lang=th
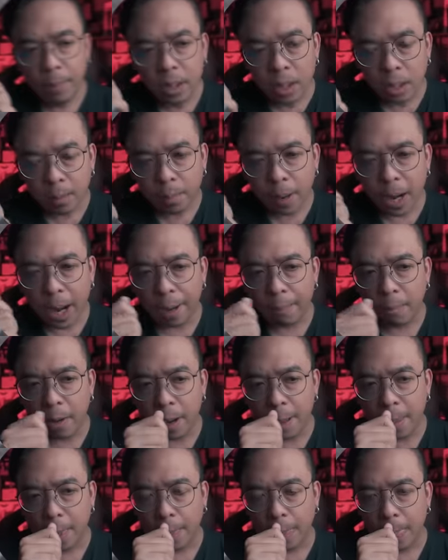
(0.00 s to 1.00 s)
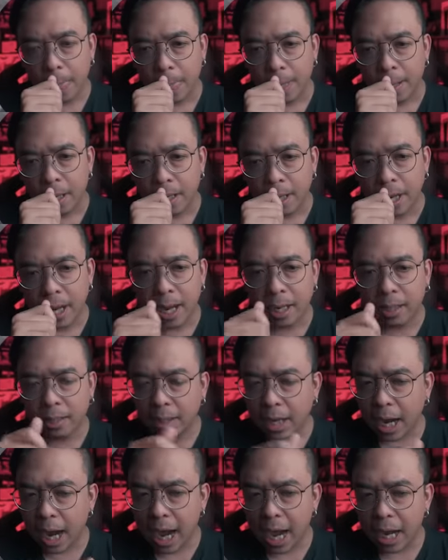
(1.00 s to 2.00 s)
มึงนึกภาพว่าเหตุ
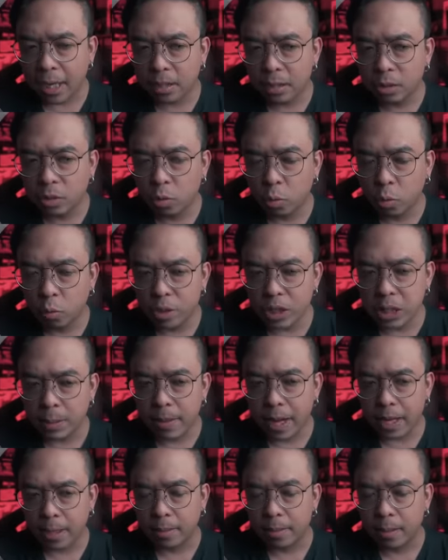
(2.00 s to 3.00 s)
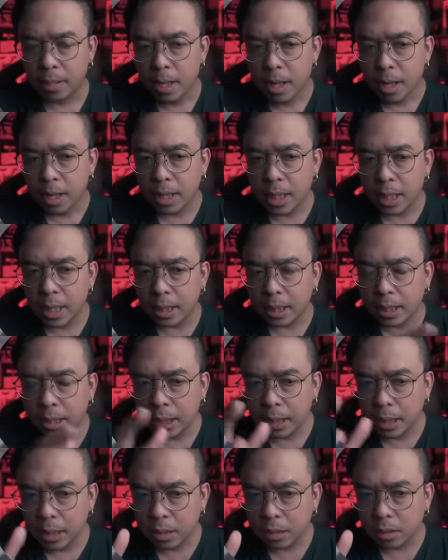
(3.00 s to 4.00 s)
การณ์สุขุมวิทสิบเอ็ดเกิด
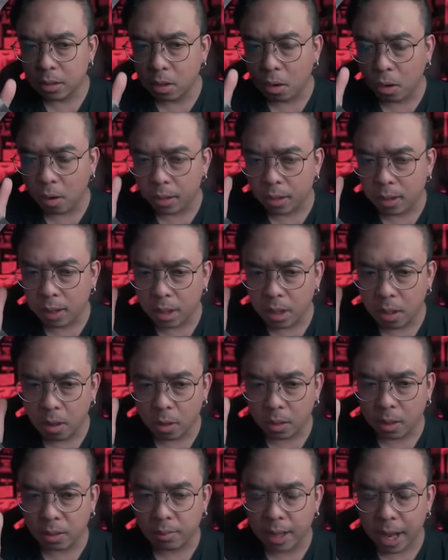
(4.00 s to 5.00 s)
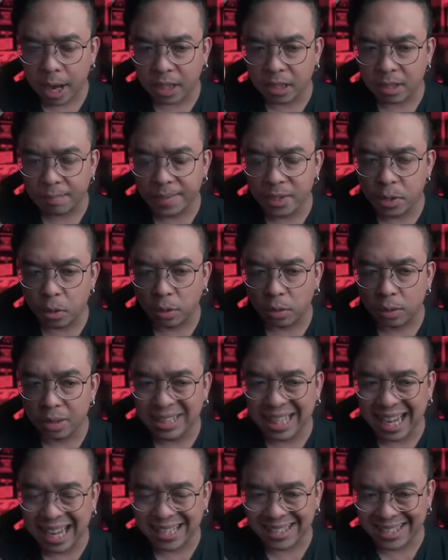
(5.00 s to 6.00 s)
ขึ้นก่อนที่หอแตกหันสประโยชน์
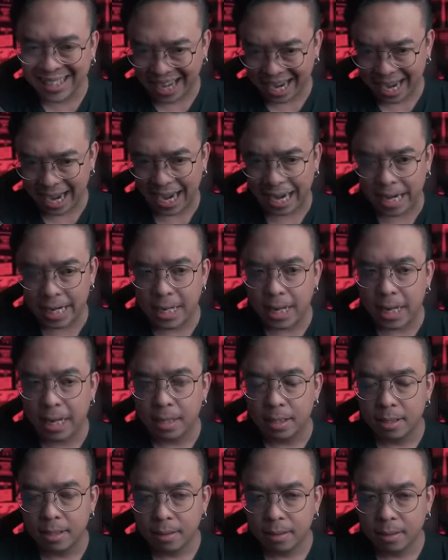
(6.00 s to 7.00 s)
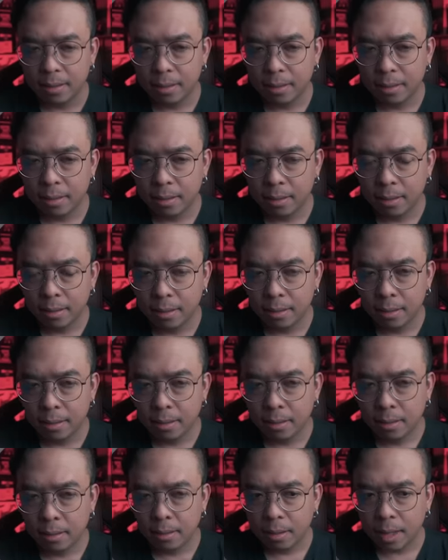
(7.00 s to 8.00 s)
จะฉายนะ
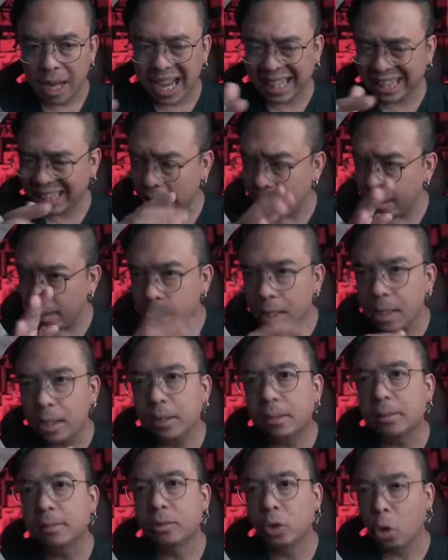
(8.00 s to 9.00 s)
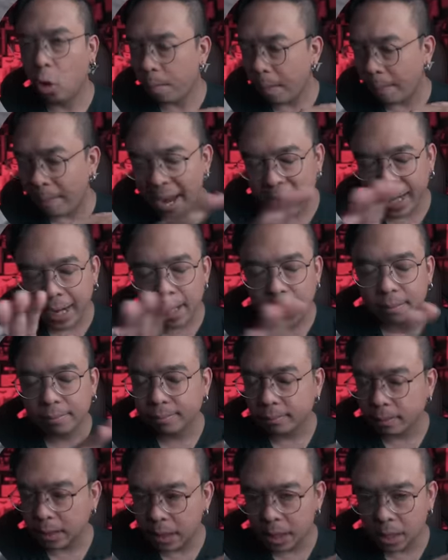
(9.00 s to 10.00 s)
อาทิตย์หนึ่ง โดยประมาณนะ
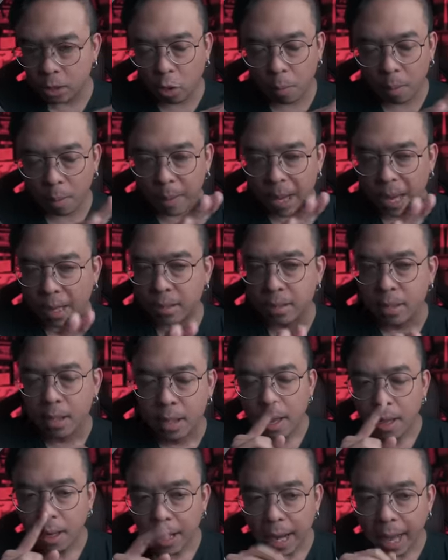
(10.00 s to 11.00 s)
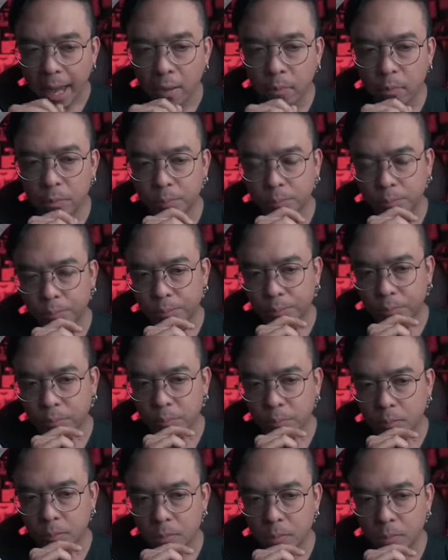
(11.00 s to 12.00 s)
เออ โดยประมาณ แล้ว
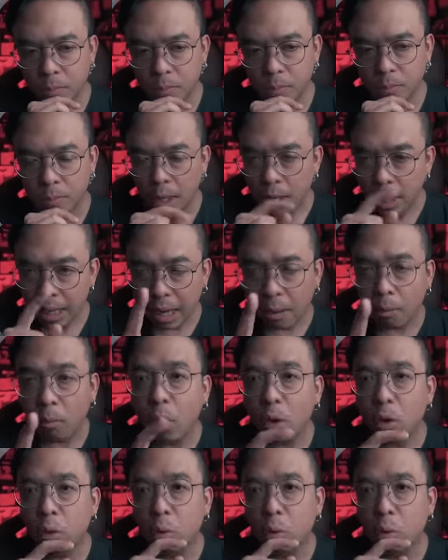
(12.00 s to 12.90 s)
เราก็